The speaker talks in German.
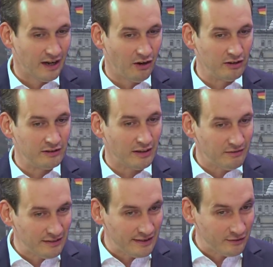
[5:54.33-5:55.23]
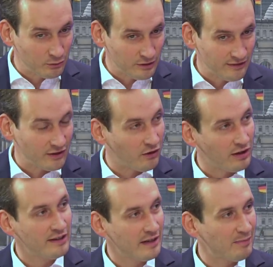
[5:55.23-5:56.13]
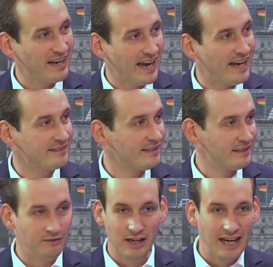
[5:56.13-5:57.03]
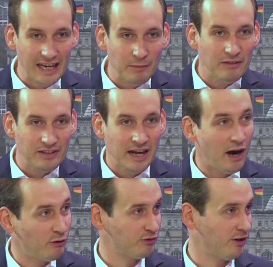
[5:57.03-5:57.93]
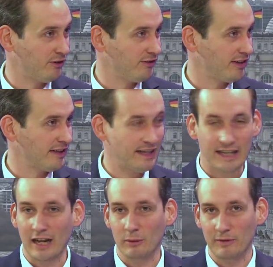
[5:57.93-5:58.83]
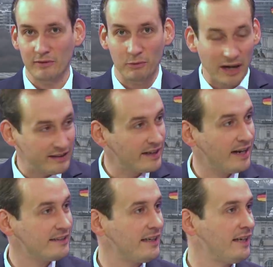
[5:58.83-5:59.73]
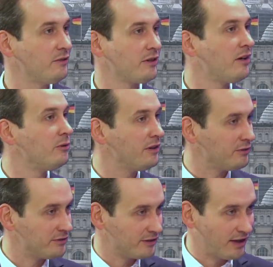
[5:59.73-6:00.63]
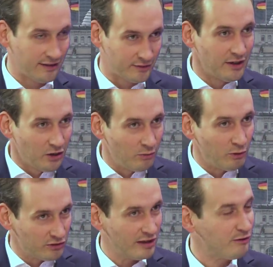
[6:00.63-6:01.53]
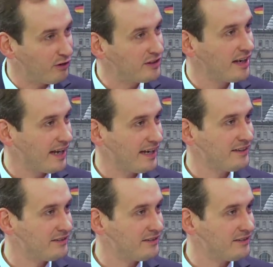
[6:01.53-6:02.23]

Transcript: und wie siehst du diese Rolle der Berater, die wir ja immer wieder auftauchen sehen, egal ob es um Wirecard geht oder um den Unter also um Ursula von der Leyen hm.